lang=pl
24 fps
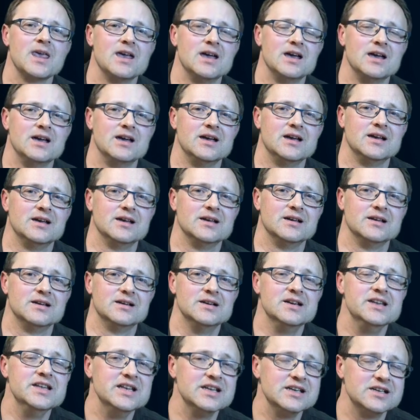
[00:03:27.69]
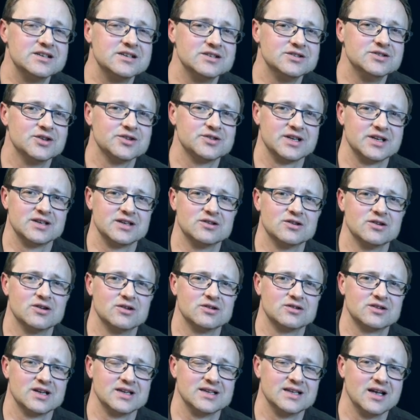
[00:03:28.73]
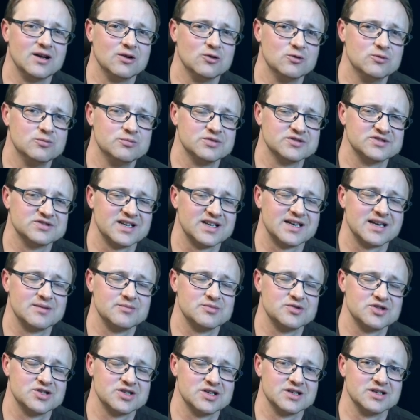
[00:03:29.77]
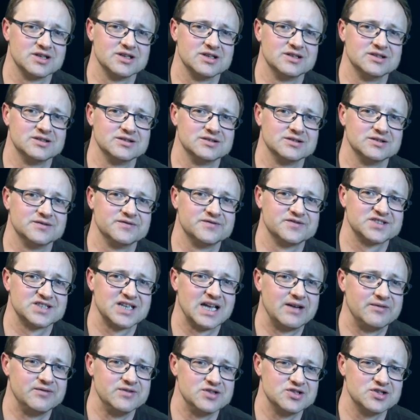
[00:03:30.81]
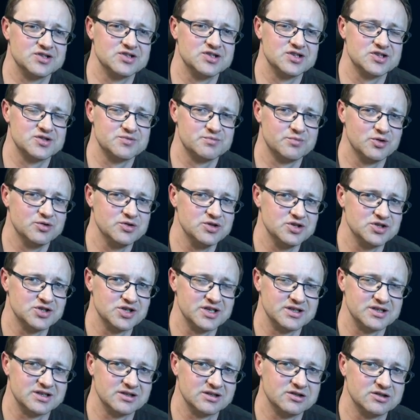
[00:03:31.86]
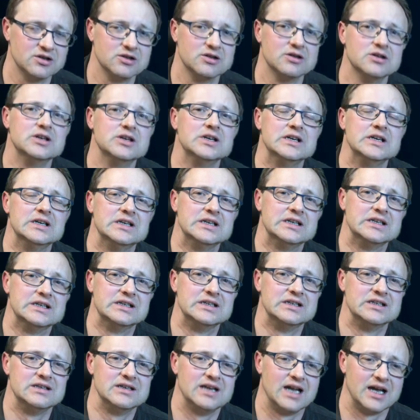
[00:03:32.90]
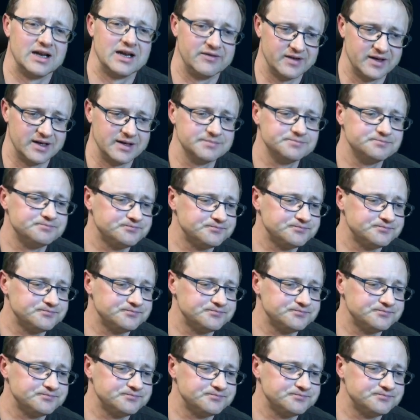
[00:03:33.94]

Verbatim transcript: E, link do tego kanału postaram się wstawić gdzieś poniżej tego live'a.